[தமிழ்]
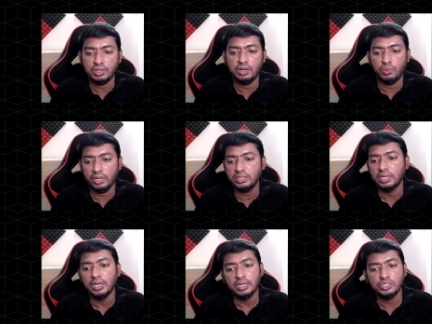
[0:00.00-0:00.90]
த்ரெட் நவ டேஸ்
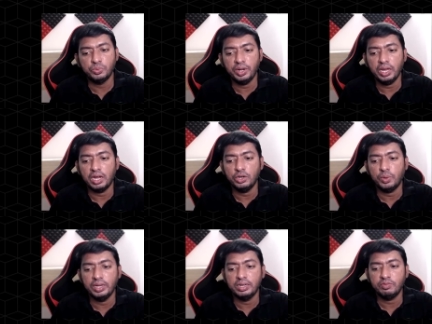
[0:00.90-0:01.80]
இட்ஸ் வெரி ஹார்ட் டு
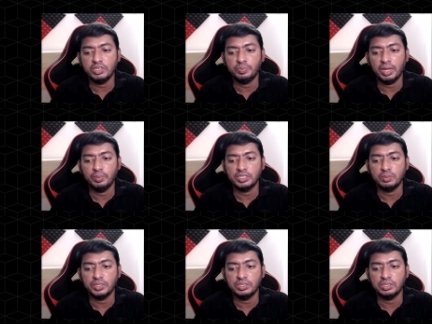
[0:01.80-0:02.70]
ஐடென்டிஃபை ஸ்பேம்
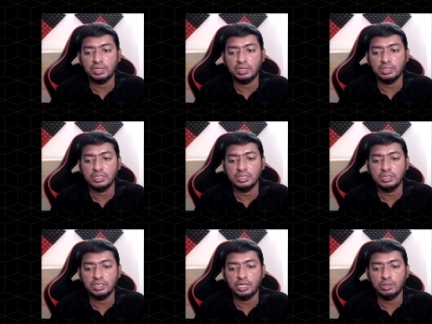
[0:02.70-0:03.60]
எஸ்எம்எஸ்
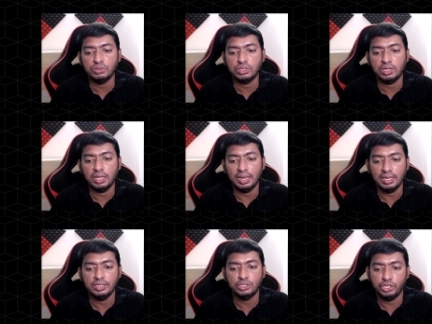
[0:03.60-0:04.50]
சின்ஸ் இட் லுக்ஸ்
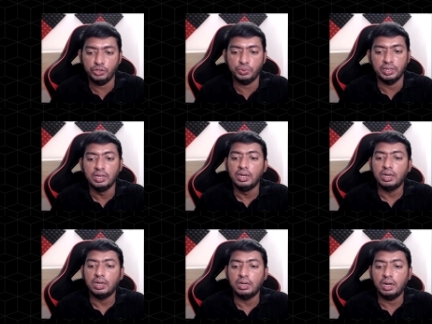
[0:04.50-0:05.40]
லைக் ஜென்யூன்
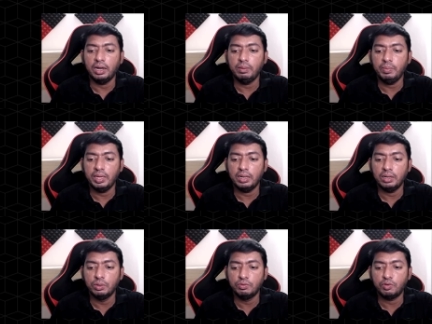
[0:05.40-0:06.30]
ஐ மே
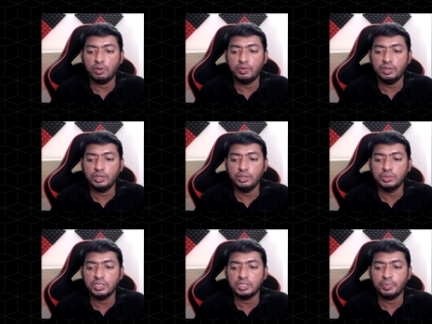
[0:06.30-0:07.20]
லுக் ஃபார்வர்ட்
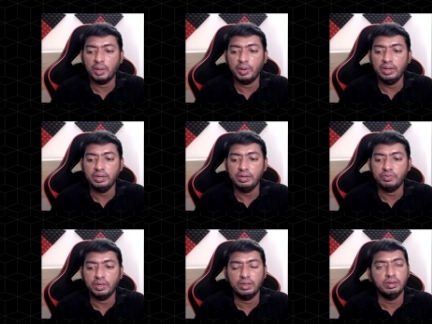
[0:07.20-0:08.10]
யூசிங் அ ஸ்பேம்
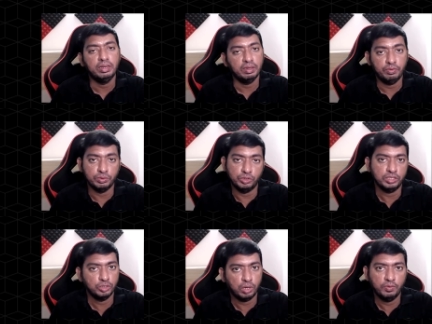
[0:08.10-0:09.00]
ஐடென்டிஃபையர் இன் நியர்
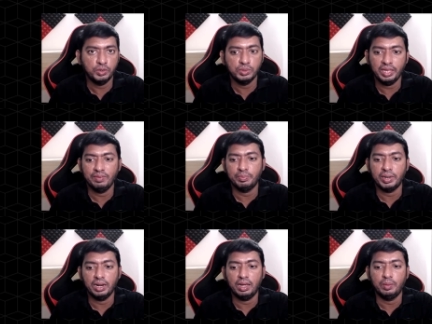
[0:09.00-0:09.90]
ஃபியூச்சர் ஸோ அவருக்கும்
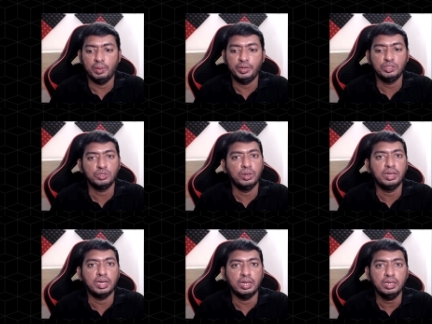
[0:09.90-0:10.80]
தேவைப்படலாம் அப்படின்னு
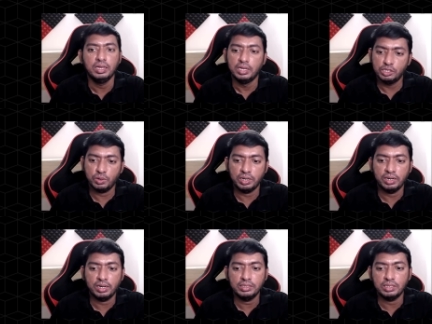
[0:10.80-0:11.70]
சொல்லியிருக்காரு ஸோ
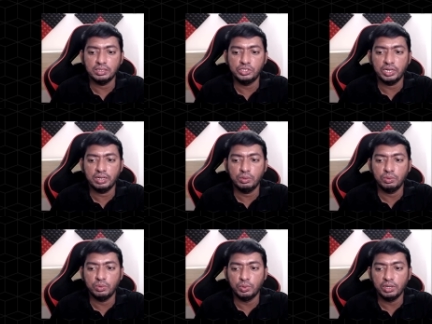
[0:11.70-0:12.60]
கங்க்ராட்ஸ் ஜெகன்
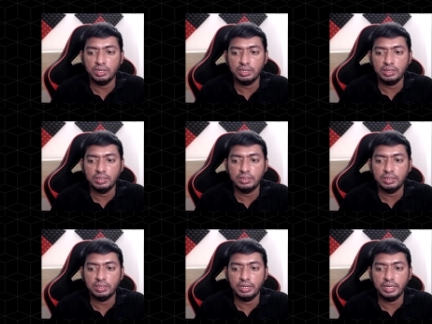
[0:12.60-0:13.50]
உங்களுக்கு
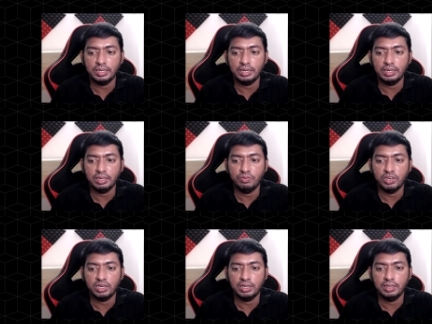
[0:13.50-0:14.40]
தேர்ட் நீங்கள் லக்கி
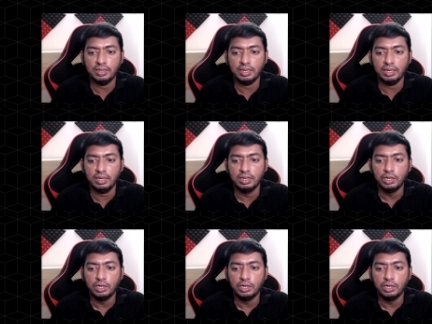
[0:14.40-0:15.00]
வினராக இருக்கீங்க